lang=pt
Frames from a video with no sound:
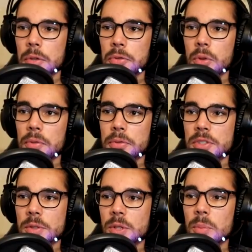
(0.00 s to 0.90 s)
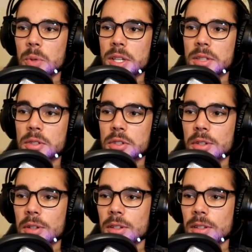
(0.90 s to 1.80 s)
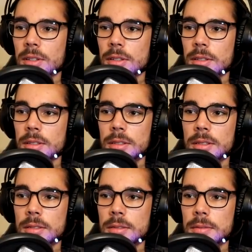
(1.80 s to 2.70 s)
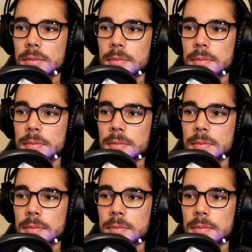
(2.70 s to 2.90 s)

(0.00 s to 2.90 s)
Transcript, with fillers: Que fofo, são tão bonitos! ...e nos pampas.